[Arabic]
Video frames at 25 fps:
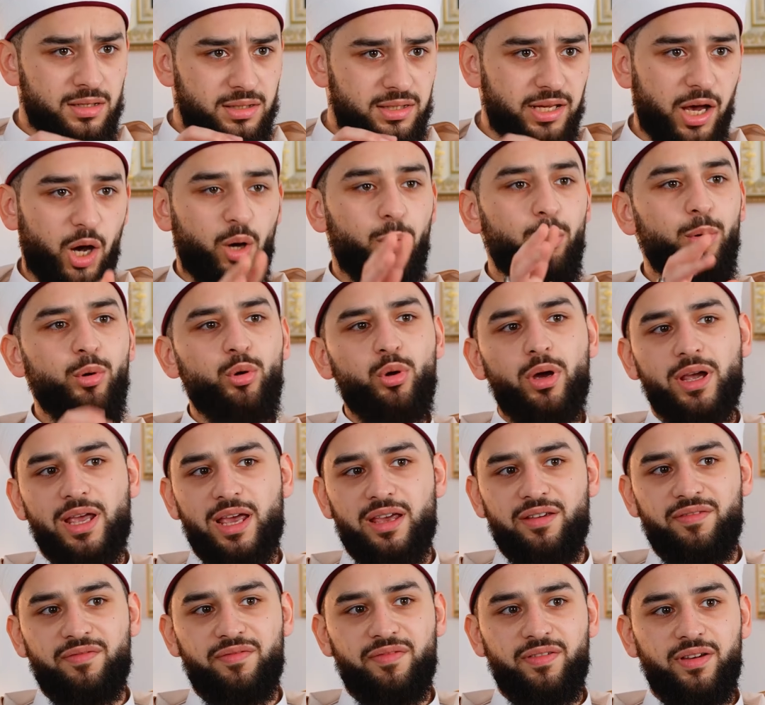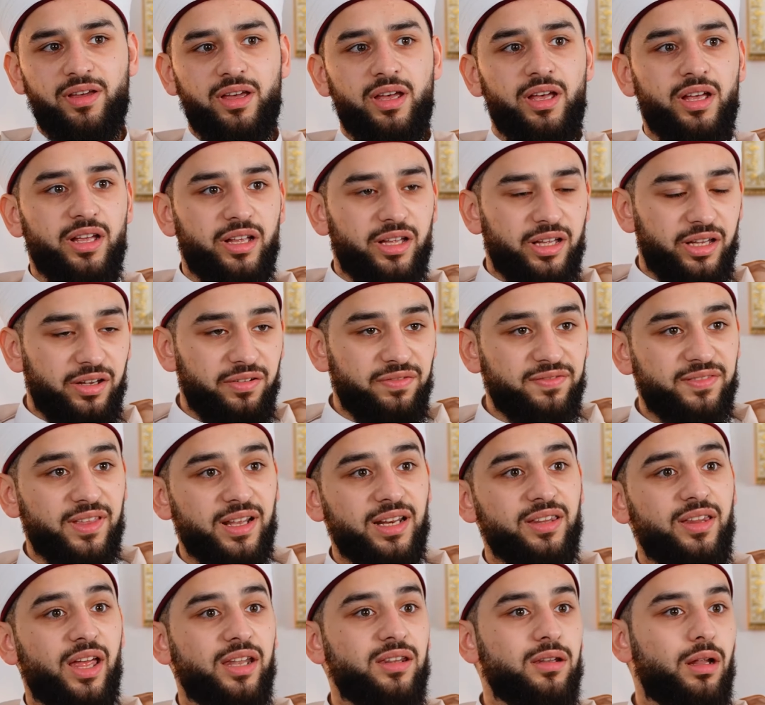سأخبرك كيف
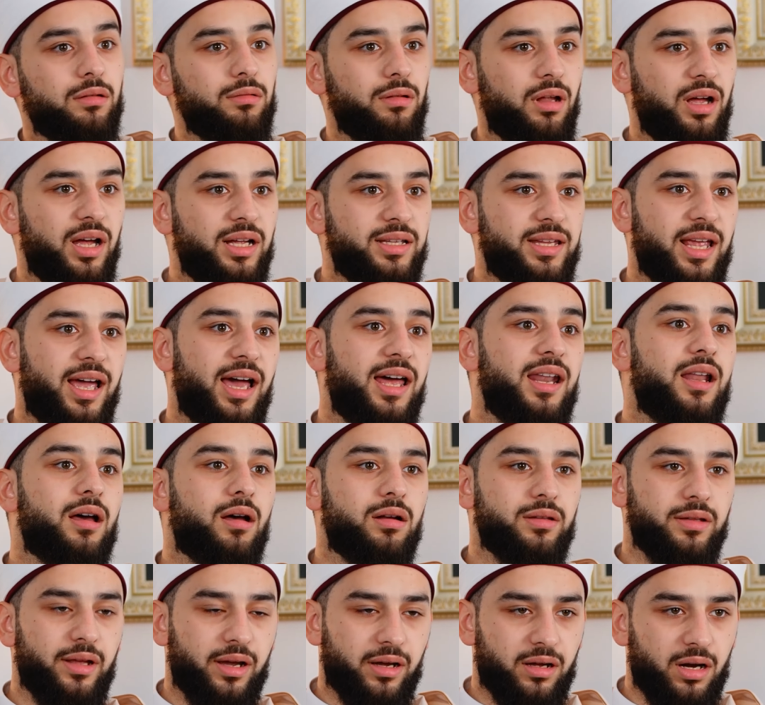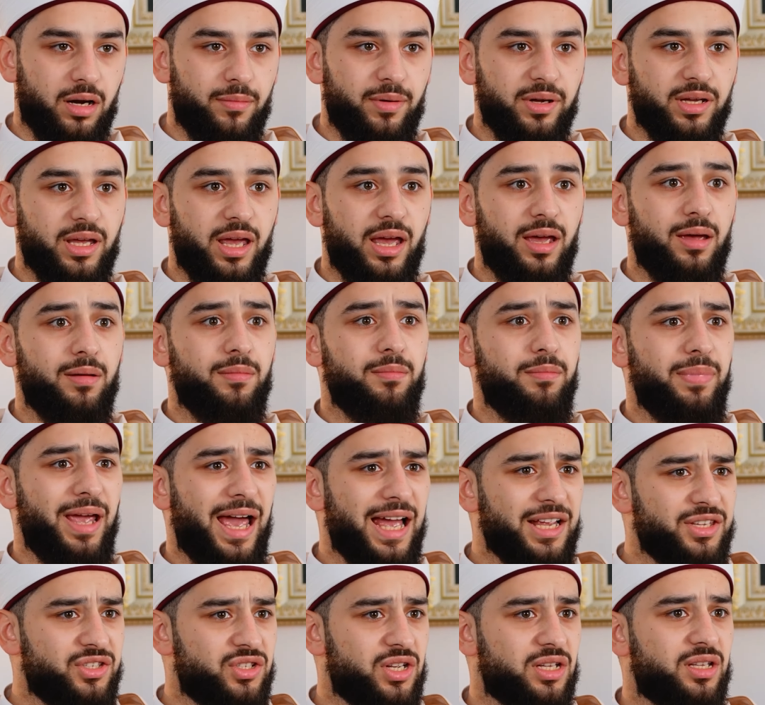افترض أن الله تعالى قد أكرمك
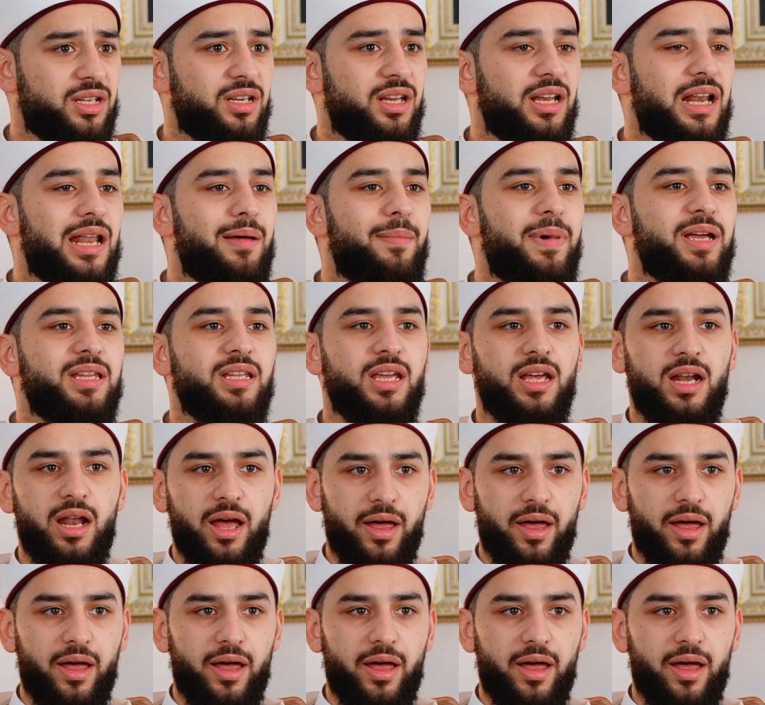بحجة إلى بيته